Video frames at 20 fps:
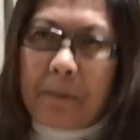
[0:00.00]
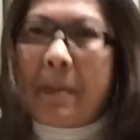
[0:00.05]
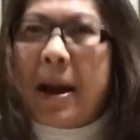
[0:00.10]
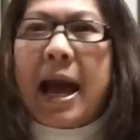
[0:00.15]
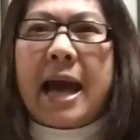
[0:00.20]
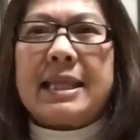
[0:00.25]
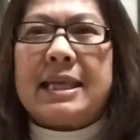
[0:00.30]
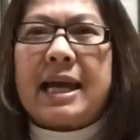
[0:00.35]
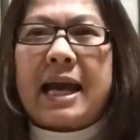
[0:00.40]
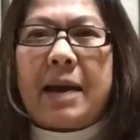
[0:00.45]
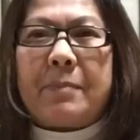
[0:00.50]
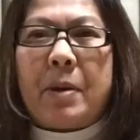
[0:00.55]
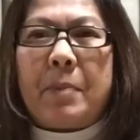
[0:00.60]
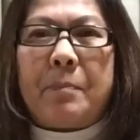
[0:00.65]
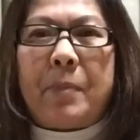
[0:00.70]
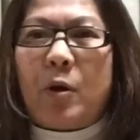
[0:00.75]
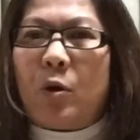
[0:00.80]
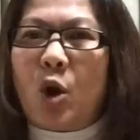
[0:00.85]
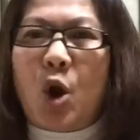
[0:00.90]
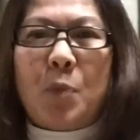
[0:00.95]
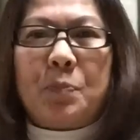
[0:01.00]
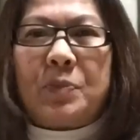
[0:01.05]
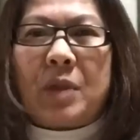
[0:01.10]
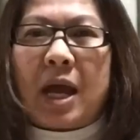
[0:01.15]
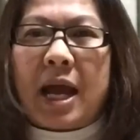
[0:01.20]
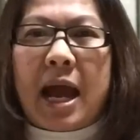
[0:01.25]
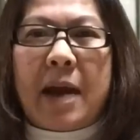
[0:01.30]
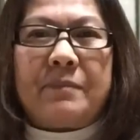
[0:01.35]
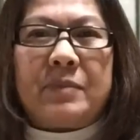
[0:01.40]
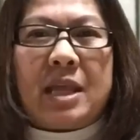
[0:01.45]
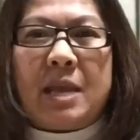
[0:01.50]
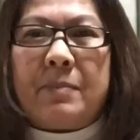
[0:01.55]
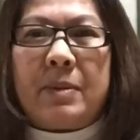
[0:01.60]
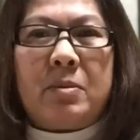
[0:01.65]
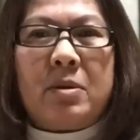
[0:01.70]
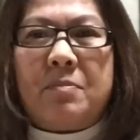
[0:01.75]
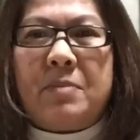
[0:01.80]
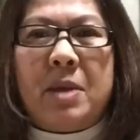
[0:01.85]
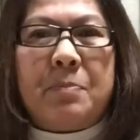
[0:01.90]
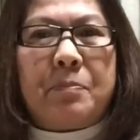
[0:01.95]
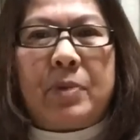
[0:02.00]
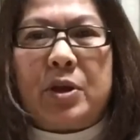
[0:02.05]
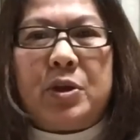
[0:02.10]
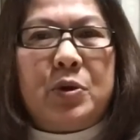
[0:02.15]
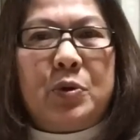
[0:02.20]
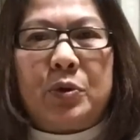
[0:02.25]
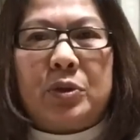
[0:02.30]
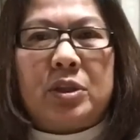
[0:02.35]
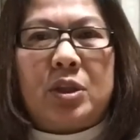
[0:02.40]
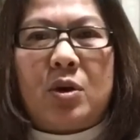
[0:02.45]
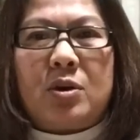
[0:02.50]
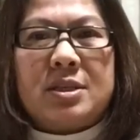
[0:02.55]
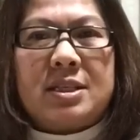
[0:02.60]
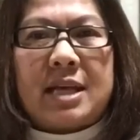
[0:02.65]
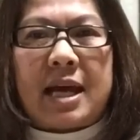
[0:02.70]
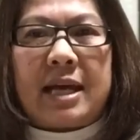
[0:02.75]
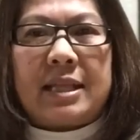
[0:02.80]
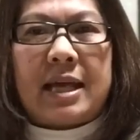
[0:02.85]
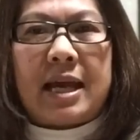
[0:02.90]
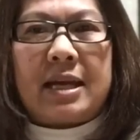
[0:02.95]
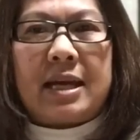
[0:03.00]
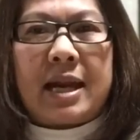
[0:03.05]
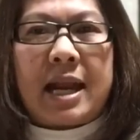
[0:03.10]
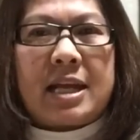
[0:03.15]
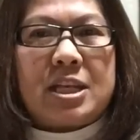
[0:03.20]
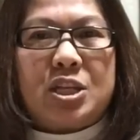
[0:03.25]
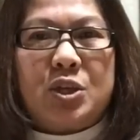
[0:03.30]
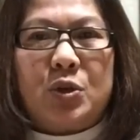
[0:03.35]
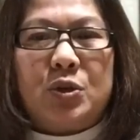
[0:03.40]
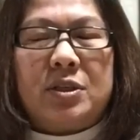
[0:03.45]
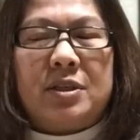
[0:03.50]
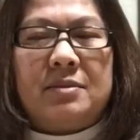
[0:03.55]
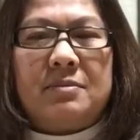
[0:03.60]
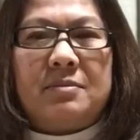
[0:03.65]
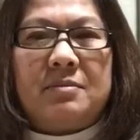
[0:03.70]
มาเถอะค่ะป้าแป๋วลบถ้าคำที่มันไม่มีประโยชน์ต่อสาธารณชน